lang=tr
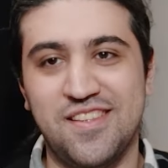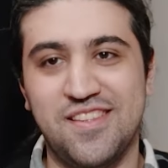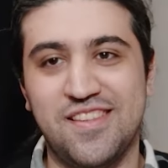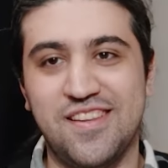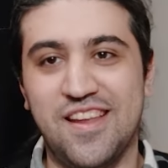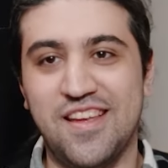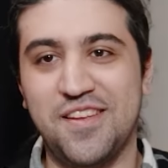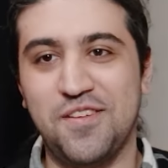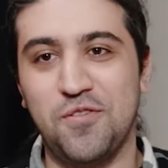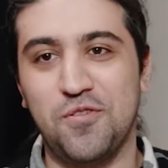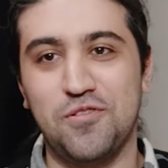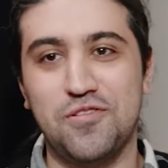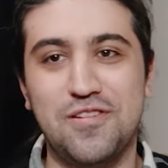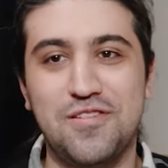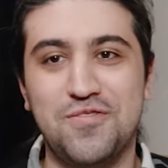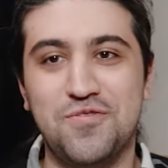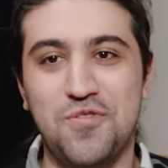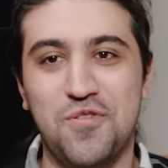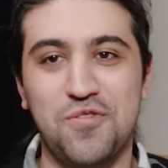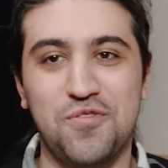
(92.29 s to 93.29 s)
direkt
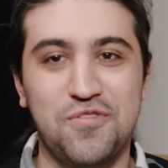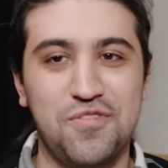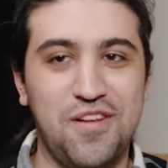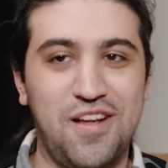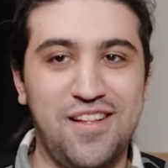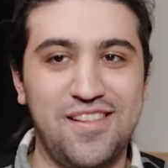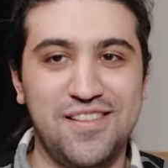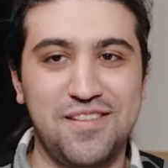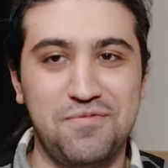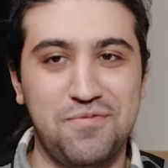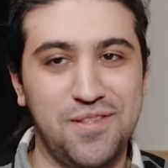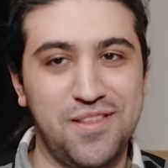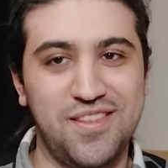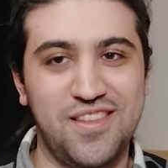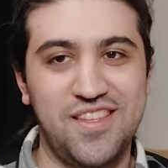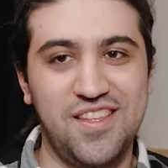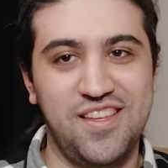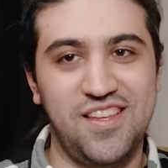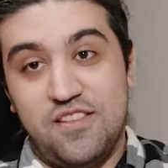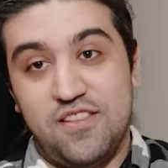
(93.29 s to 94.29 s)
olayı çözdü aldı bitti.